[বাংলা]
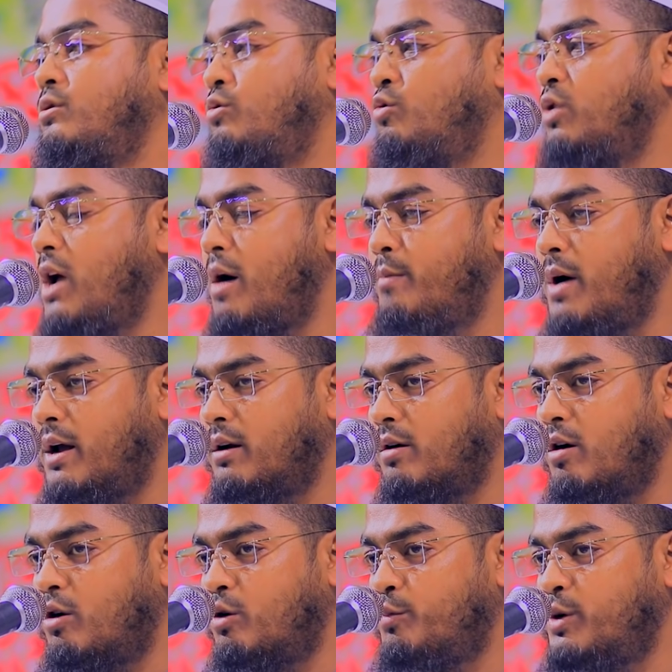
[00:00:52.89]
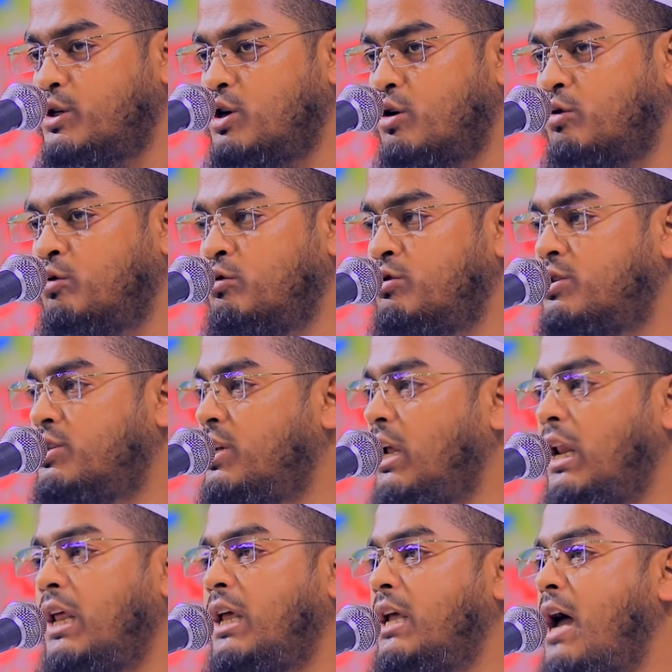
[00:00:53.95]
তুই আমার গর্বে যখন
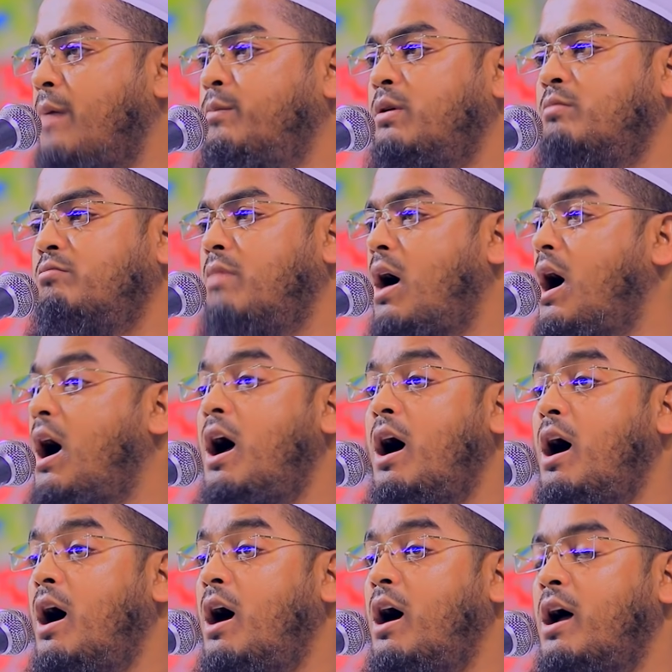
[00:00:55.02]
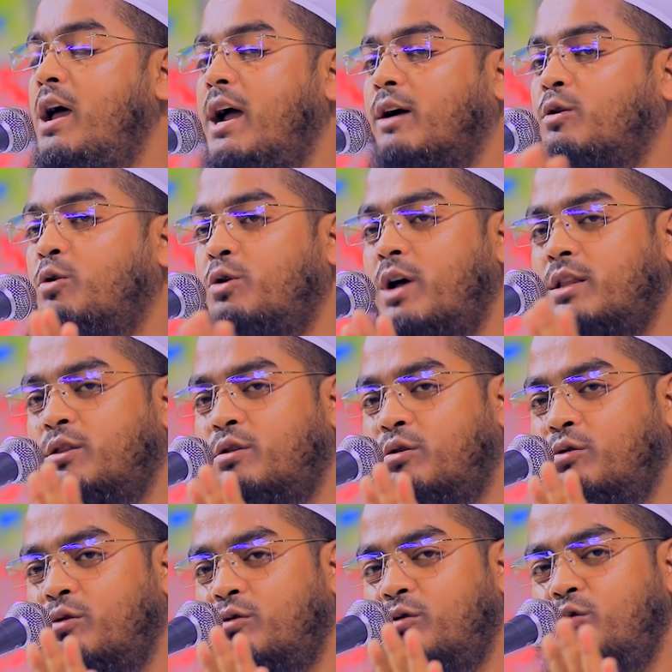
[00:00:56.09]
ছিলি আমি মা এক রাত্র
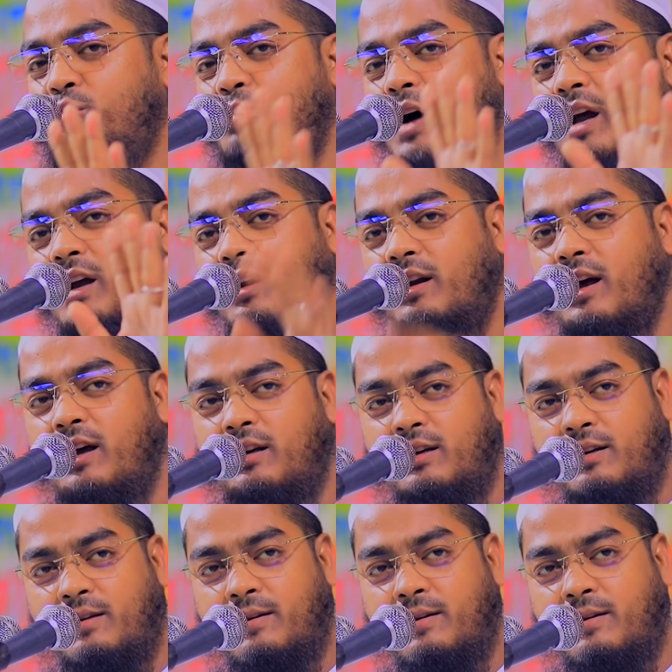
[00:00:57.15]
ঘুমাই নাই